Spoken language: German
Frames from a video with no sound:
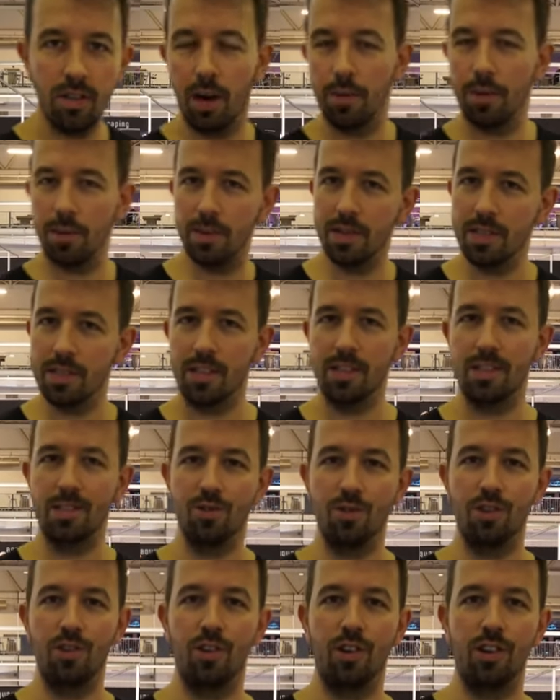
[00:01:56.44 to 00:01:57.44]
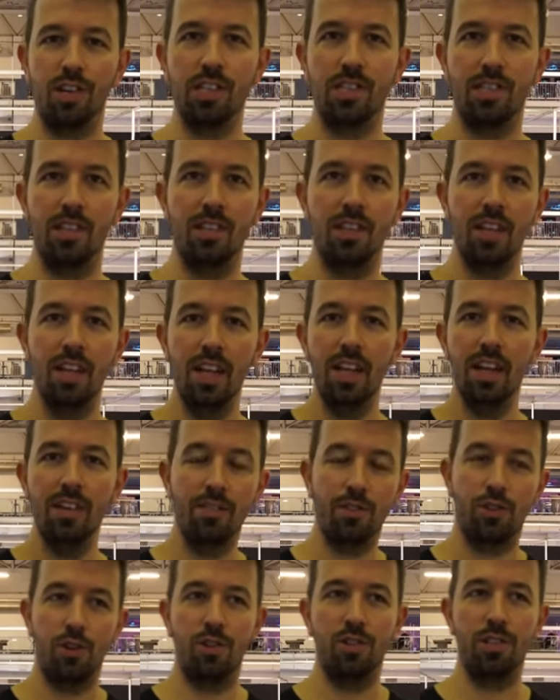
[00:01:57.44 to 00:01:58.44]
Habe ich mir jetzt gar nicht so genau angesehen.
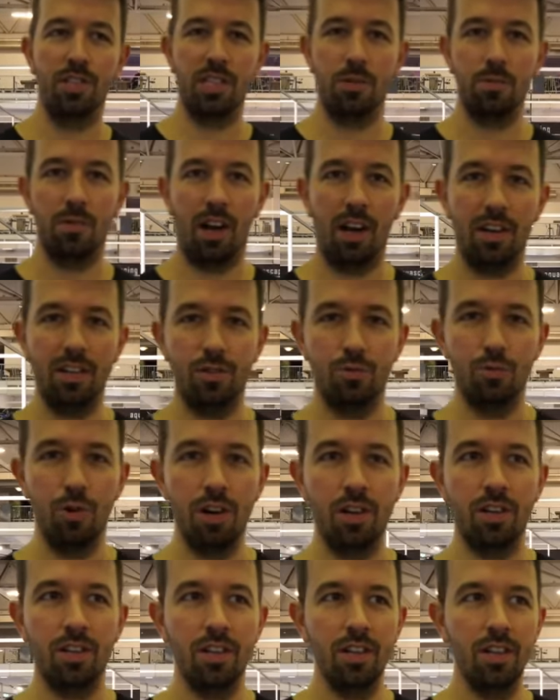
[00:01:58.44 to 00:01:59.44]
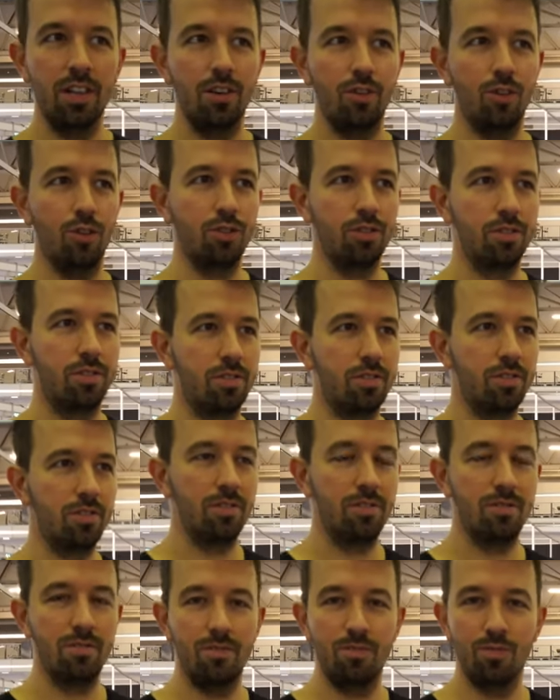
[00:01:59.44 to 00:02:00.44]
Wir schauen uns jetzt mal alle durch und
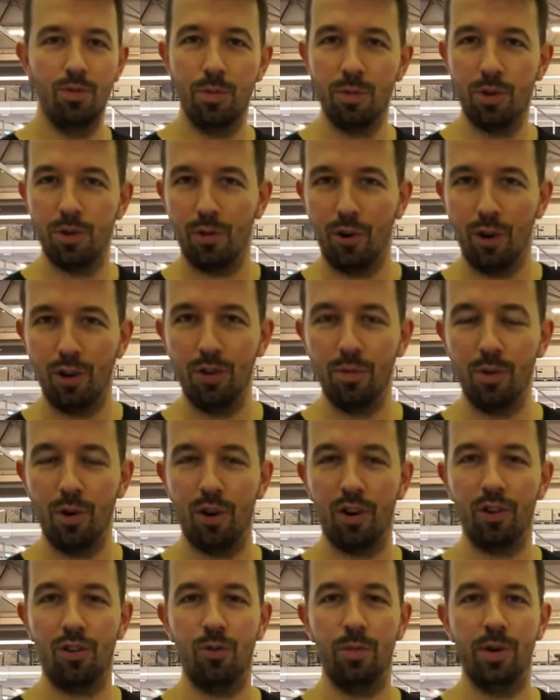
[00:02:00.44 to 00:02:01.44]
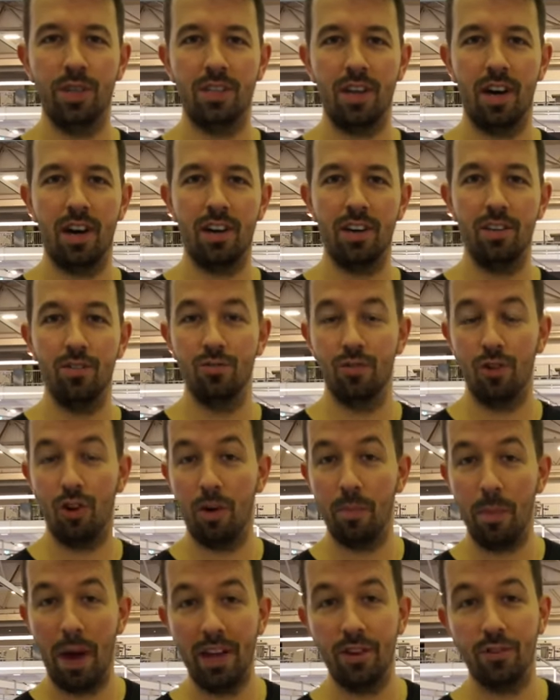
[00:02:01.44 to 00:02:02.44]
würde mich freuen über eure Kommentare und
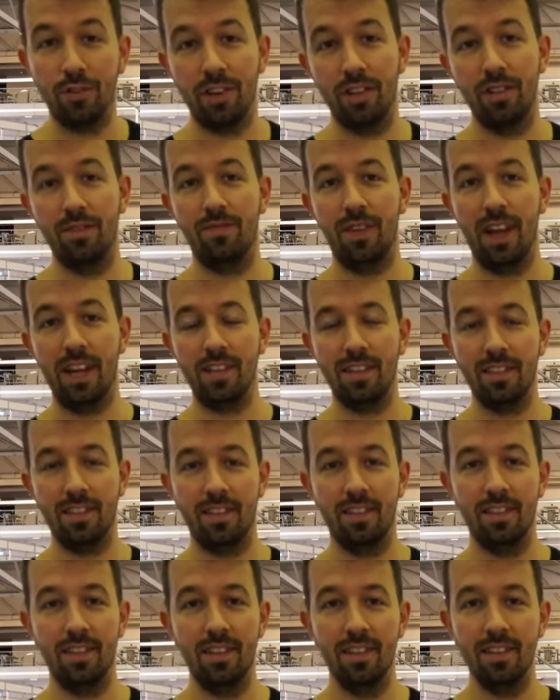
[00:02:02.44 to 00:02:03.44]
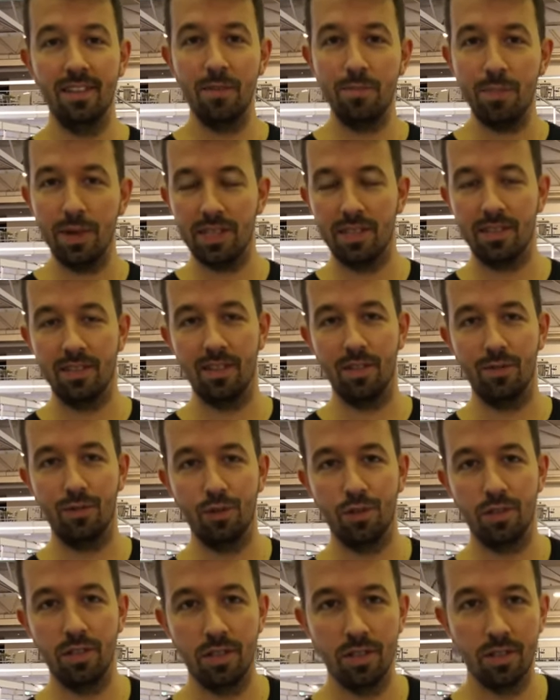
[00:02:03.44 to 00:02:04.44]
eure Meinungen, welche denn die besten
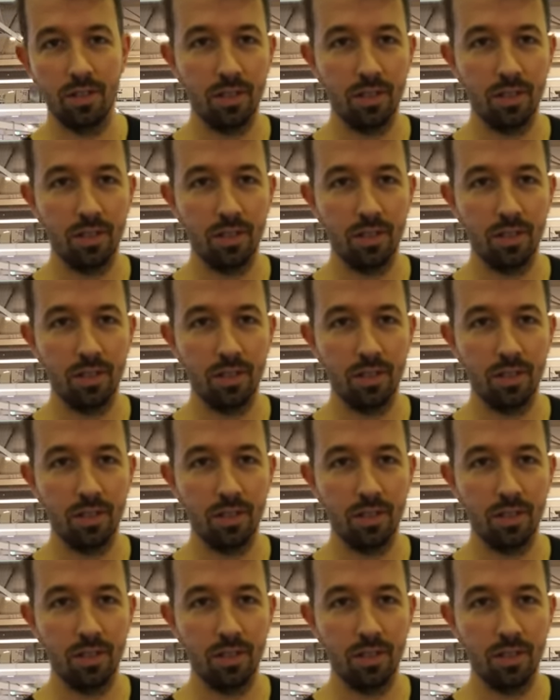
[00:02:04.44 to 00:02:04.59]
davon sind.